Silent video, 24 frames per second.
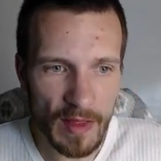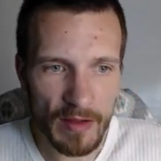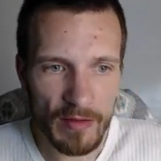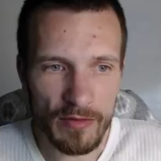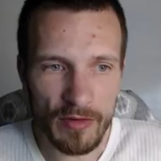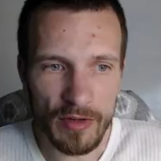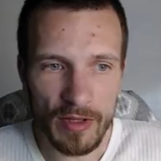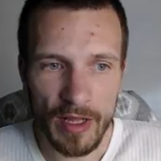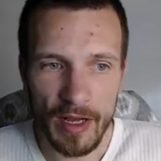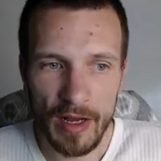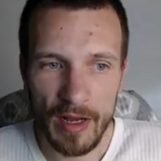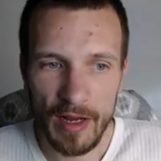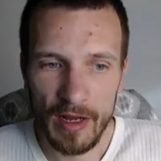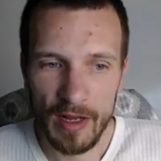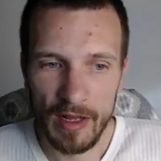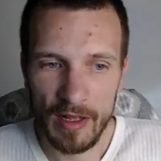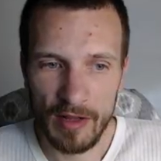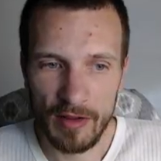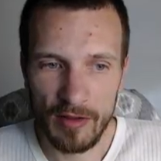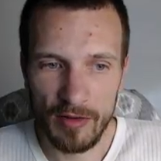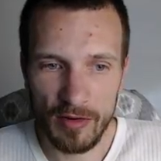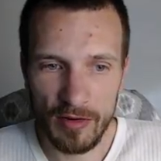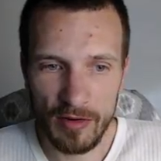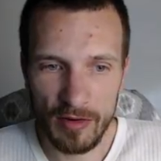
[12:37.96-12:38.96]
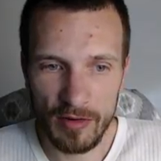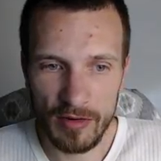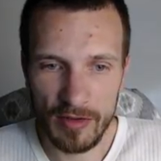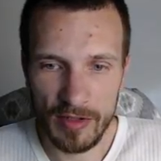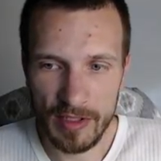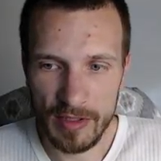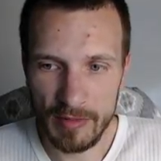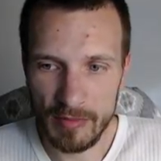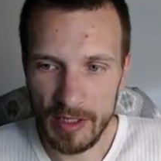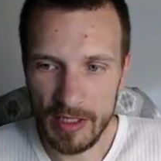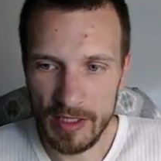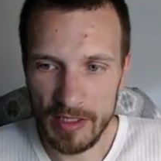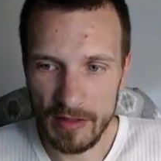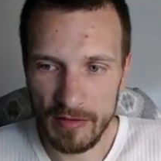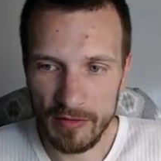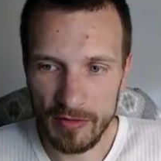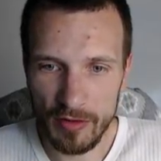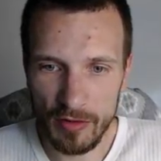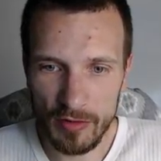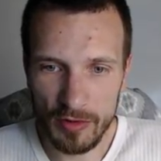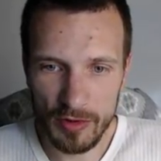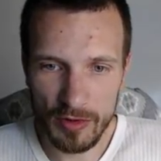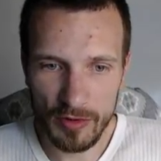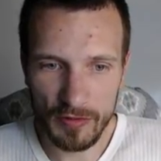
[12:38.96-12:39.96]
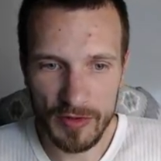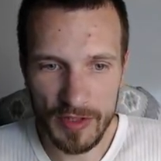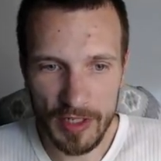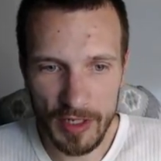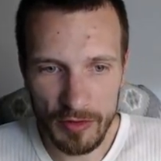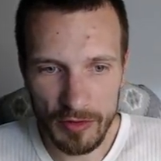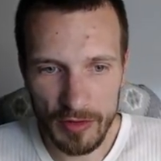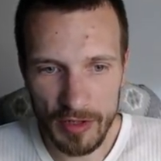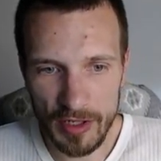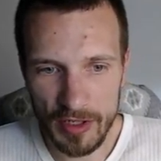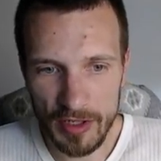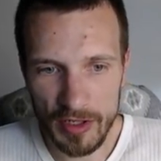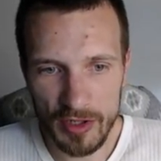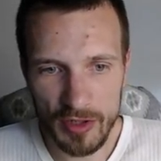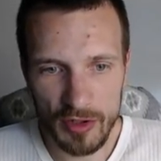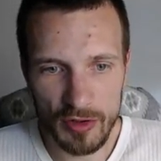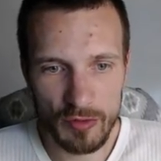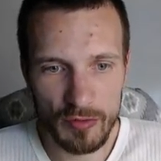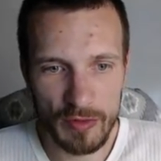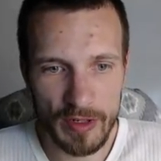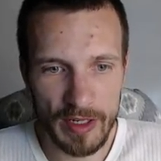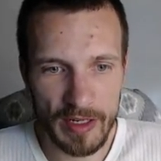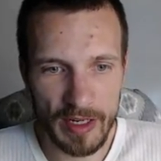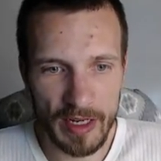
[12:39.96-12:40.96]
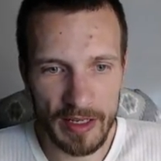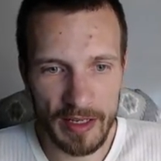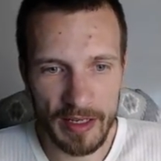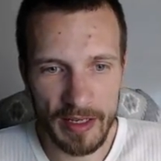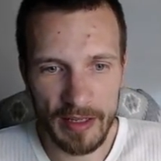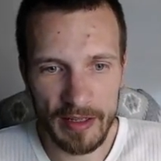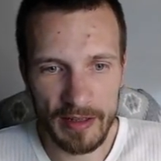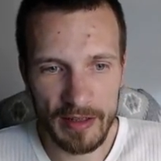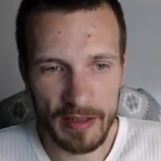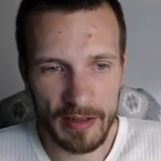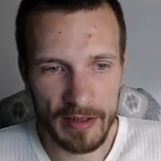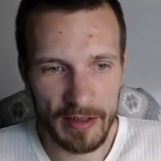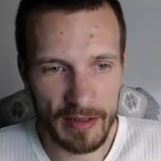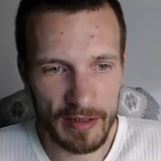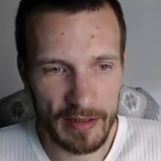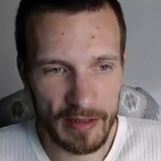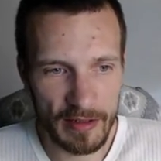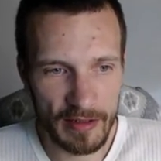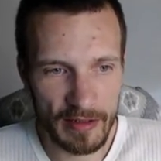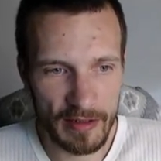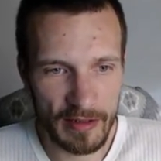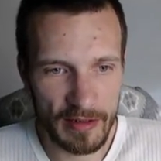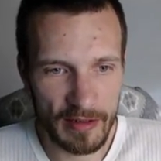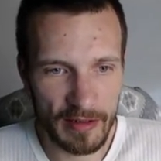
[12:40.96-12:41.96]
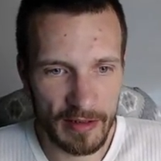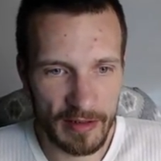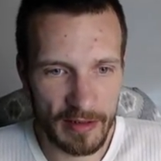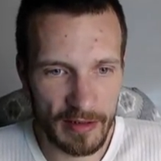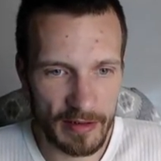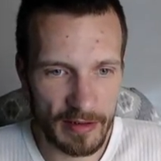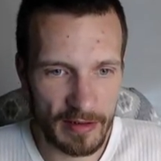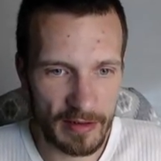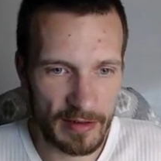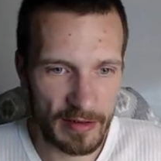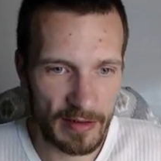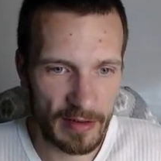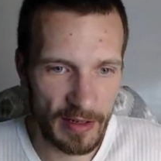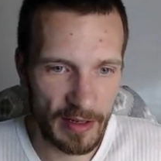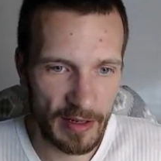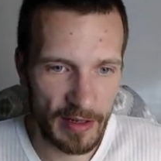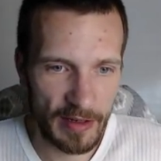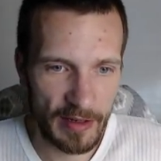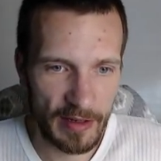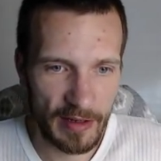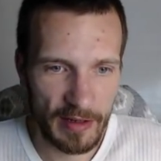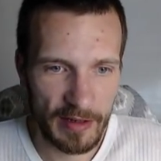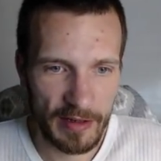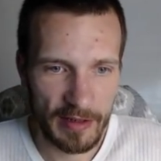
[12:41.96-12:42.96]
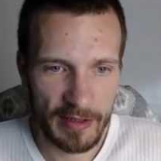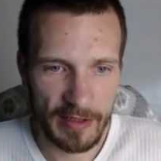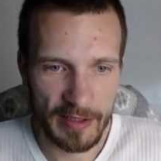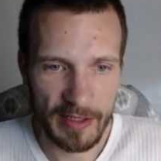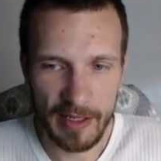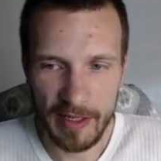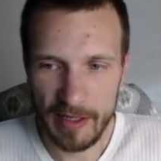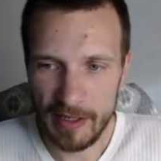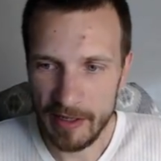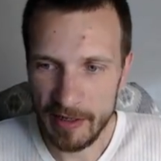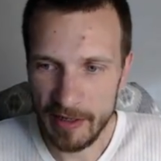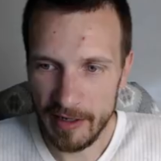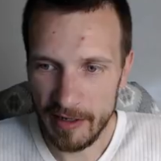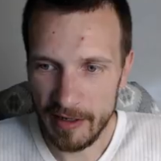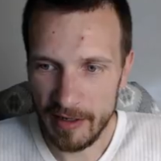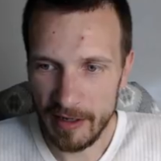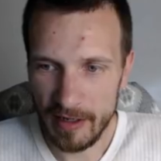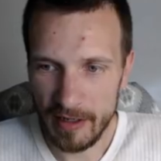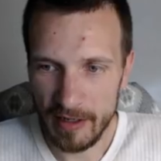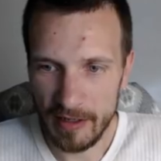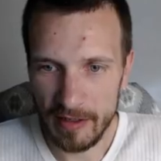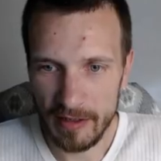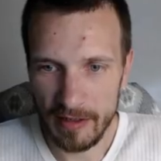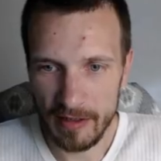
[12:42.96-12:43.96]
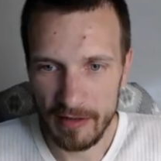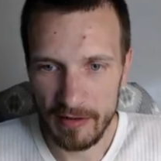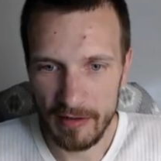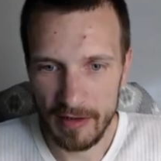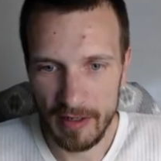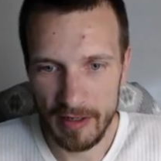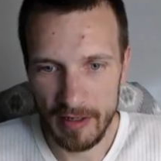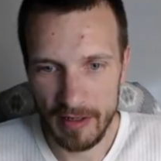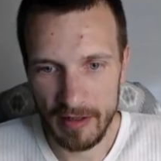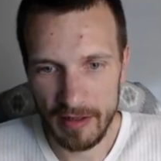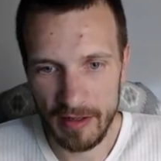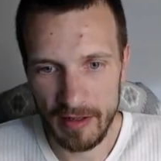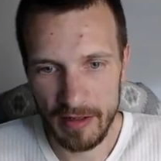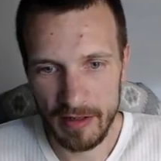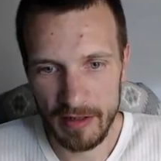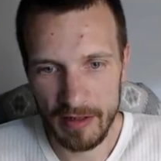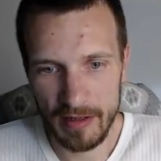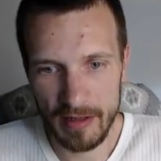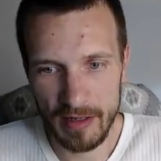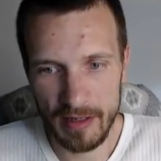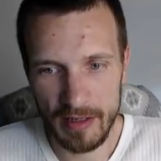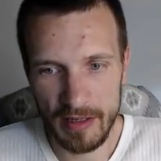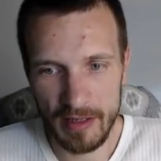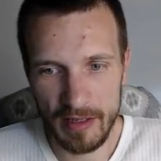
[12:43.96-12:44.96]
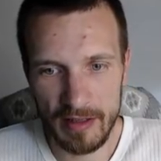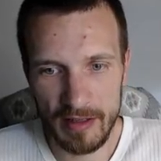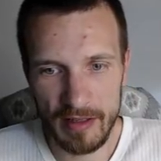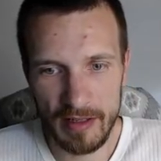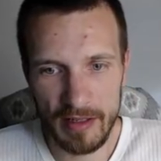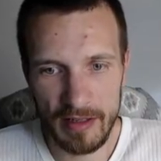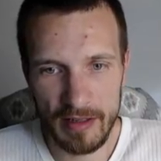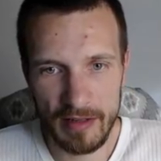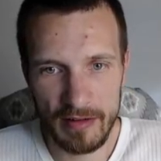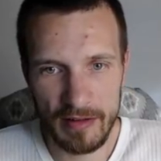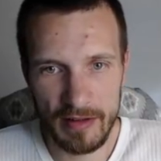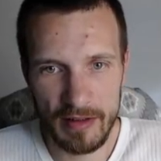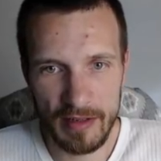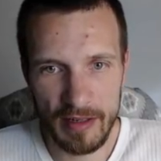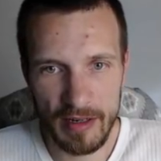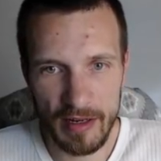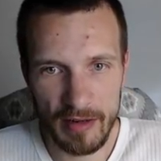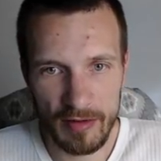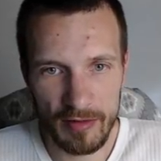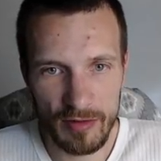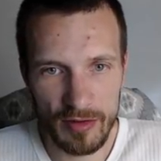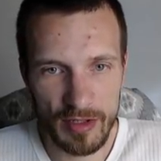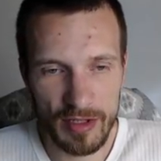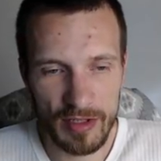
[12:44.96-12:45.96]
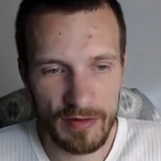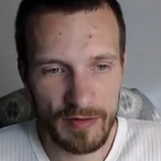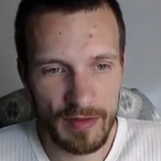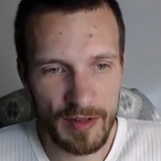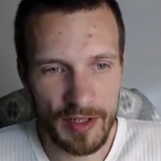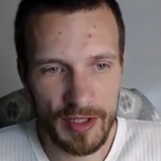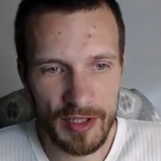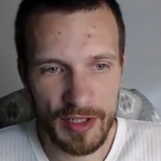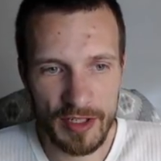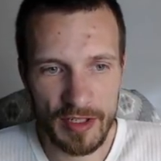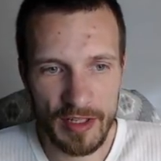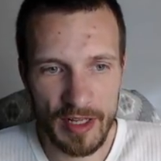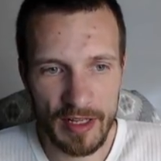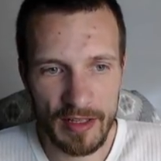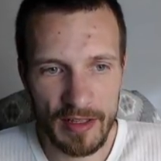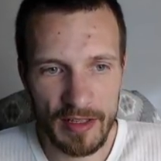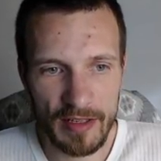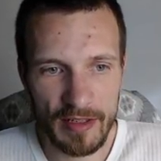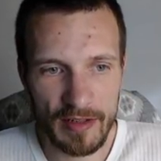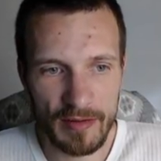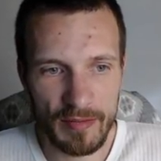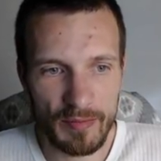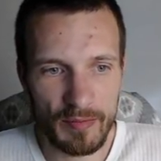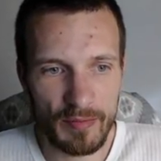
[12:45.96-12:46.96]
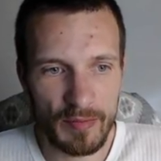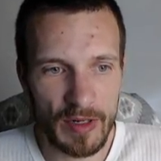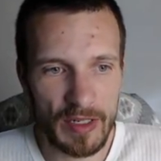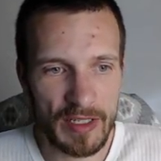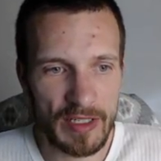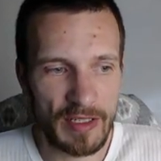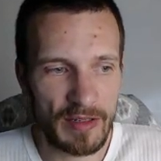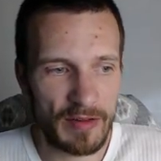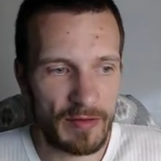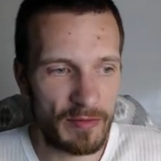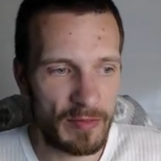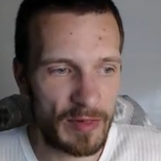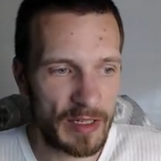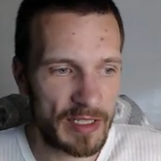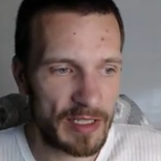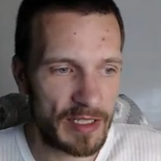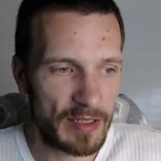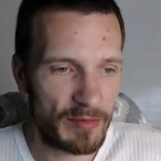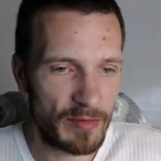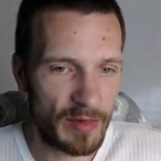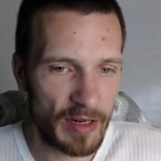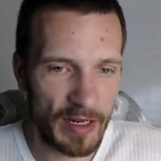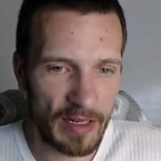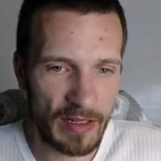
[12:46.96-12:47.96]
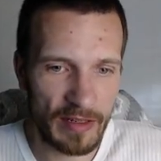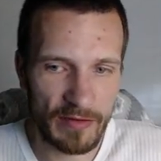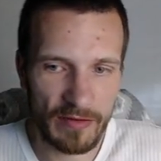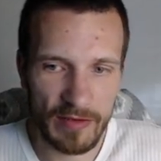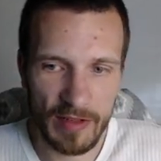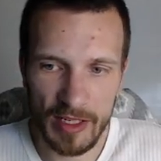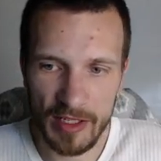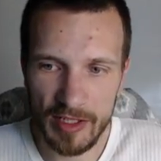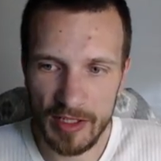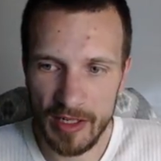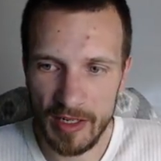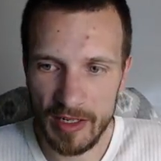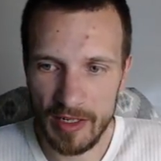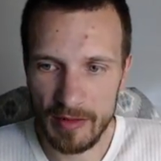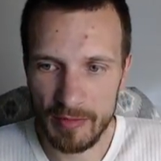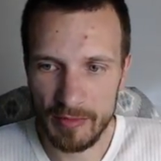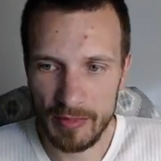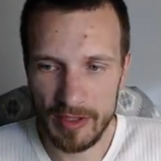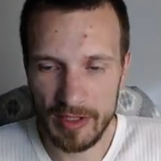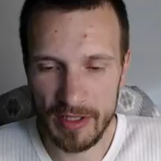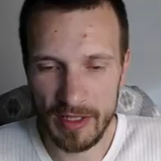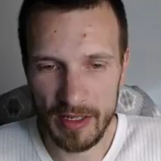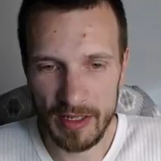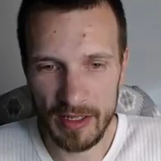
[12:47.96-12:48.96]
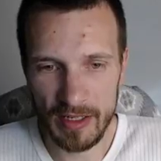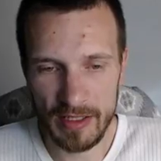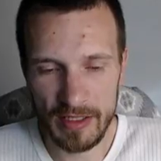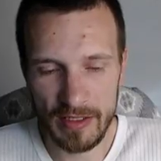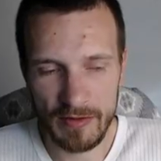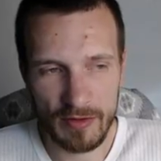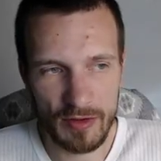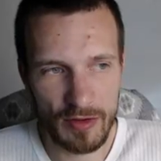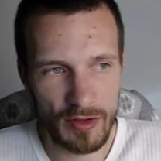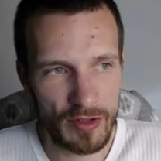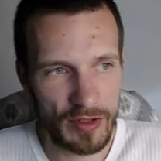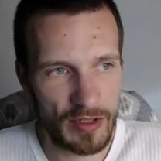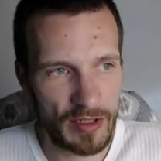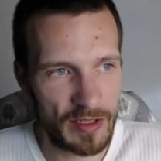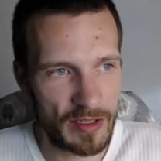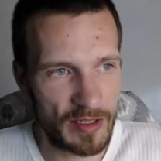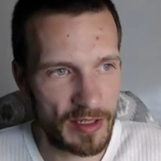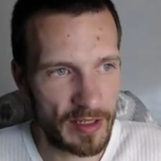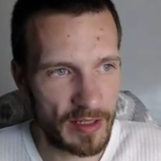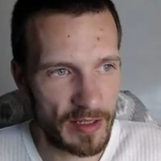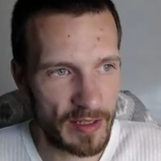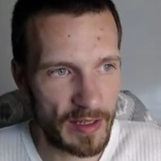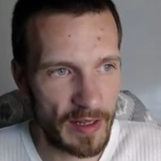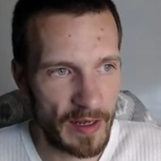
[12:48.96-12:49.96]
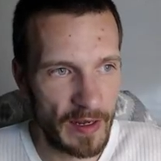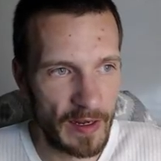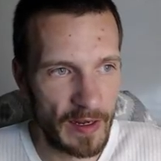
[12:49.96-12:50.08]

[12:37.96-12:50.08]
вот. Но смысл в том, что все вот эти шумы какие-то... Э, зихера, как это говорят, да, какие-то нехорошие вещи, надо максимально вначале постараться все это сделать.